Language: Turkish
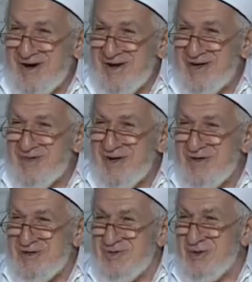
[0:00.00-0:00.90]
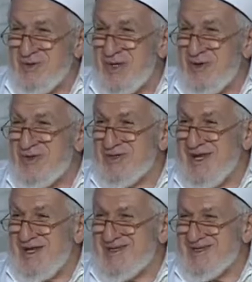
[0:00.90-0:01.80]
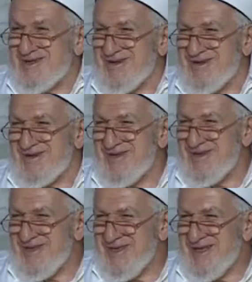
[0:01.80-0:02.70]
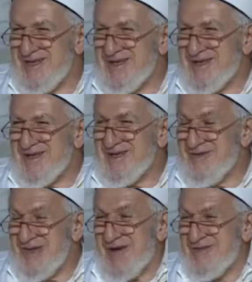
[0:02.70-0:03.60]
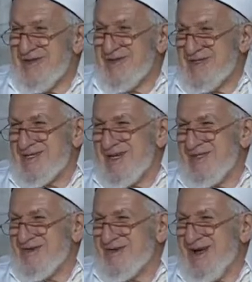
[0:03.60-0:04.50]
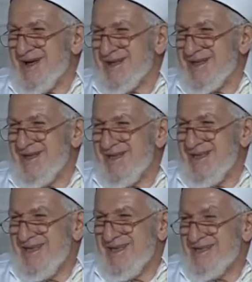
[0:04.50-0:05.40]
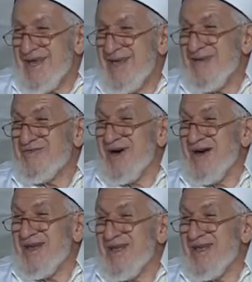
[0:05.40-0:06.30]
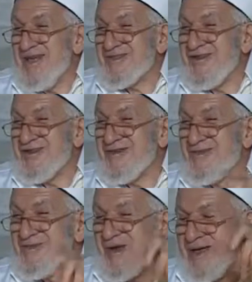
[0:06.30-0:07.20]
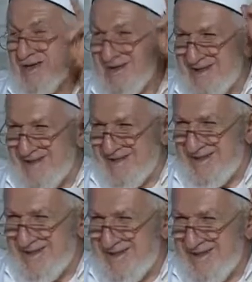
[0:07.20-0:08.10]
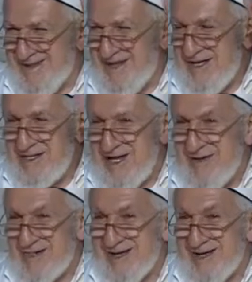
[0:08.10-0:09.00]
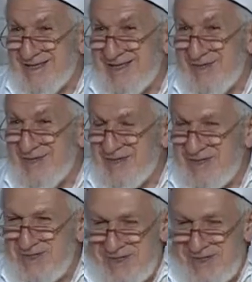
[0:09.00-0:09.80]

Adamı öldürmüş bir de ölüsüne işiyor. Efendimiz ne diyor bak? Şeyhi faniye dokunmayın. Savaşa katılmamış.